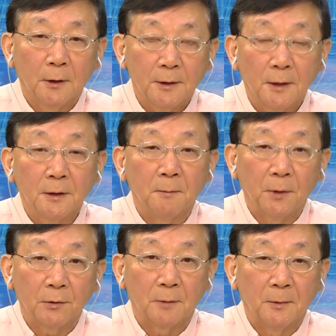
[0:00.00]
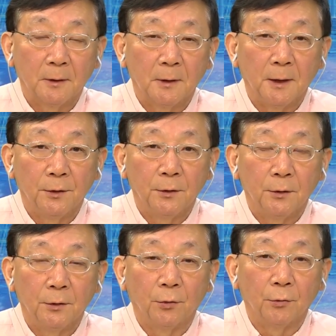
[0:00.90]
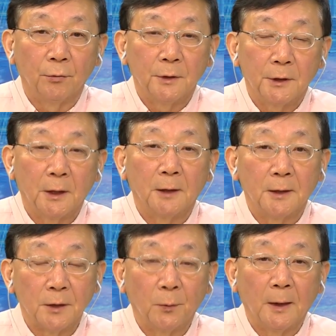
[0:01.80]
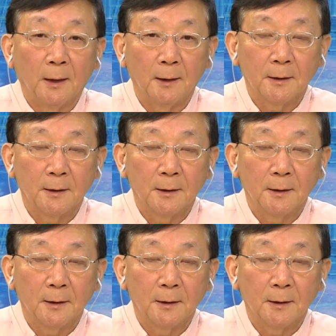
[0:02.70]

相信没有什么人有任何的疑问啊。